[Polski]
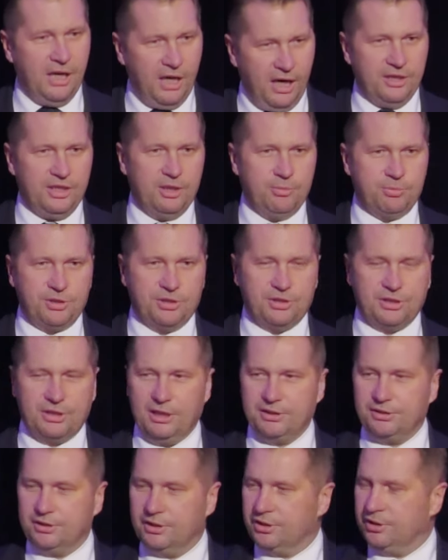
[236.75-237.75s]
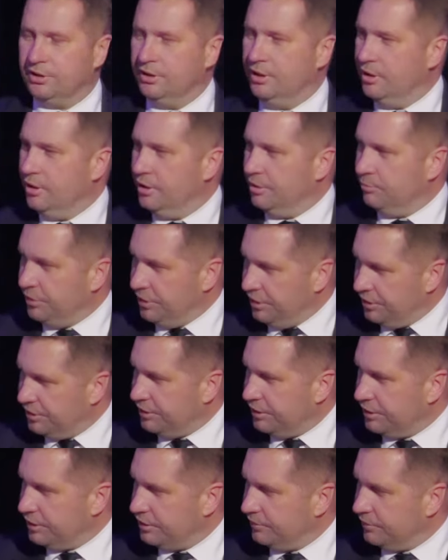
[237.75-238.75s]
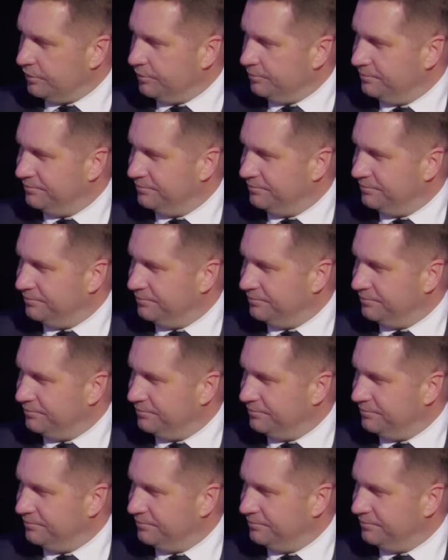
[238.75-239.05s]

a nie przeszkadzać. Ministerstwo...